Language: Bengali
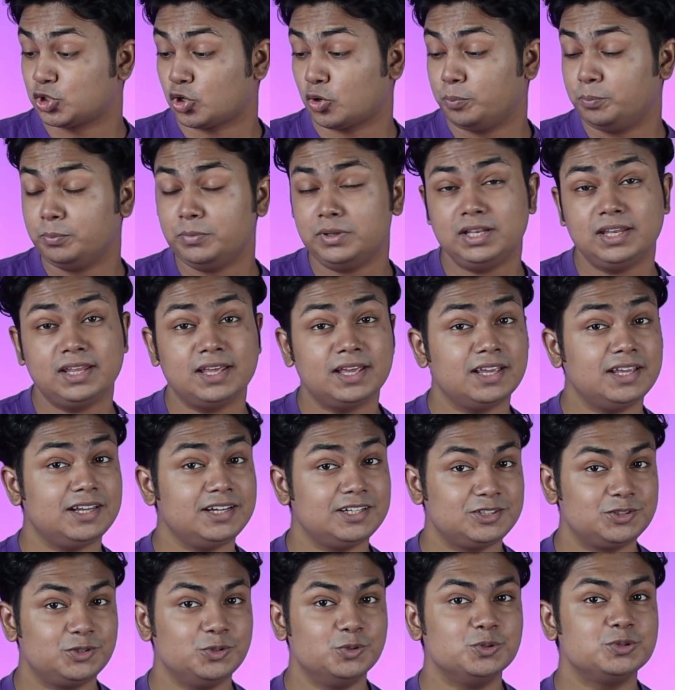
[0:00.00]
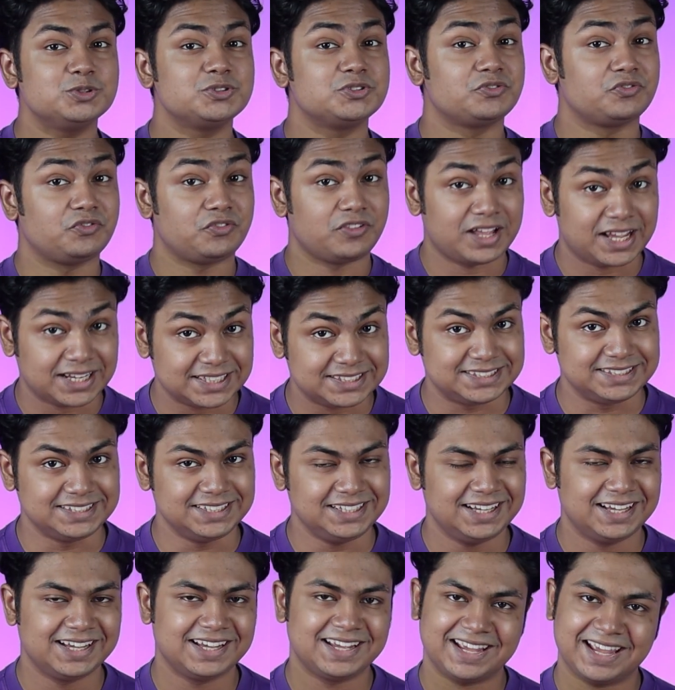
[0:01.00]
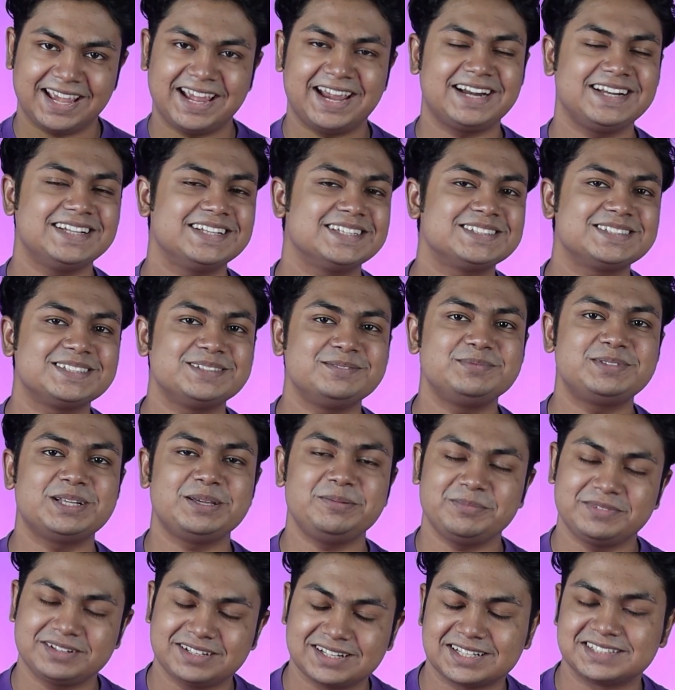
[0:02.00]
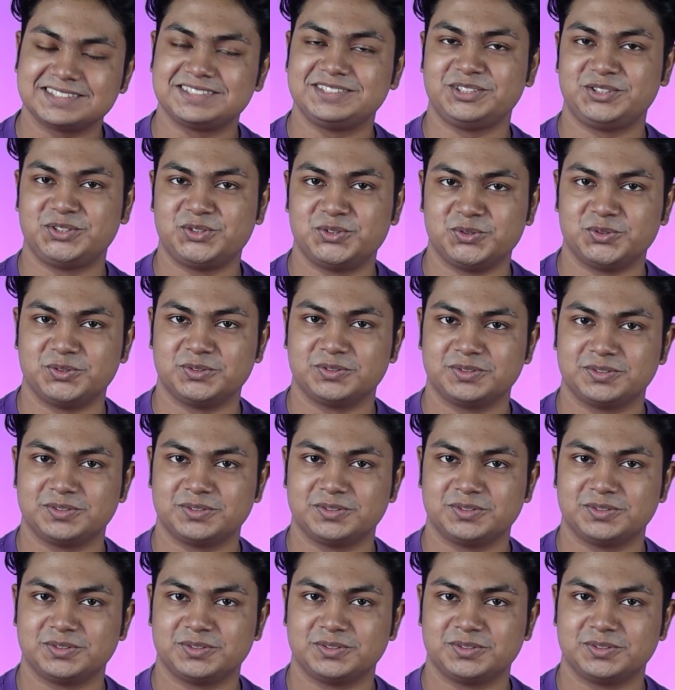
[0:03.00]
সব মিলিয়ে ইট লুকস ফ্ল্যাশি অ্যাট দ্য সেম টাইম ক্লাসি টু